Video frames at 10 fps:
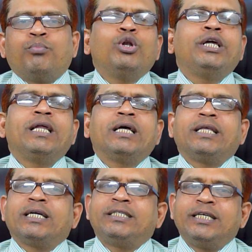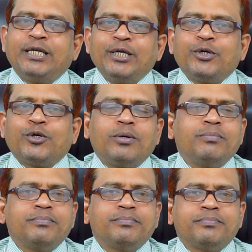বুলগেরিয়া দেশটি কীরকম
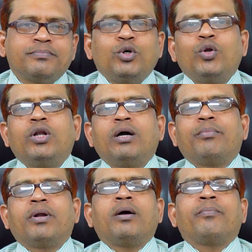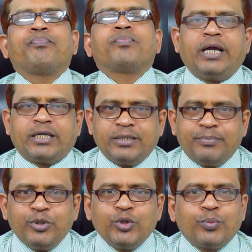চলুন আমরা একটি
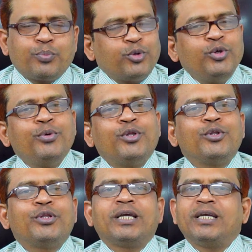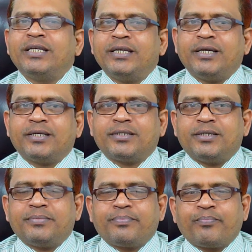ভিডিওর প্রতিবেদন থেকে জেনে আসি